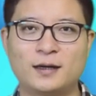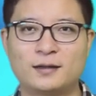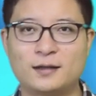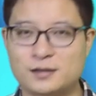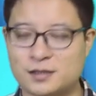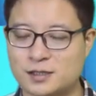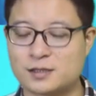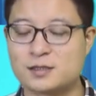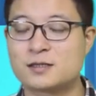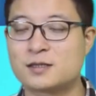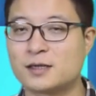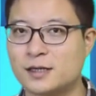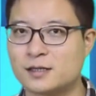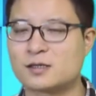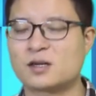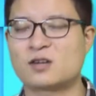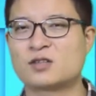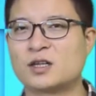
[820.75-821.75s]
那其实这
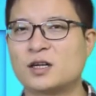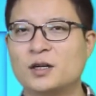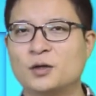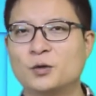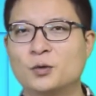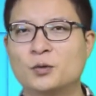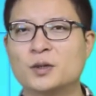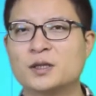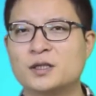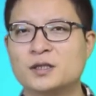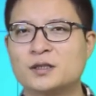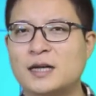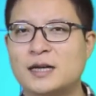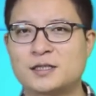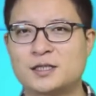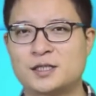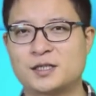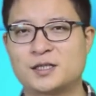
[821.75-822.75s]
也造成了很多问题，
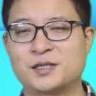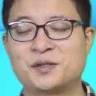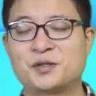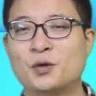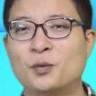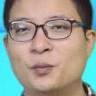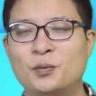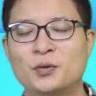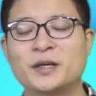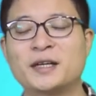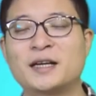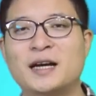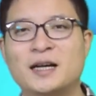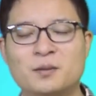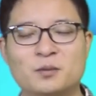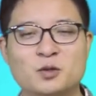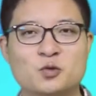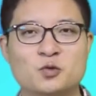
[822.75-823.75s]
它其实就不应
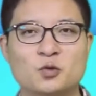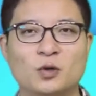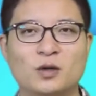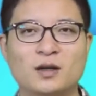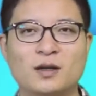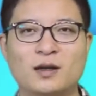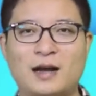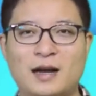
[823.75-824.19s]
该那么做。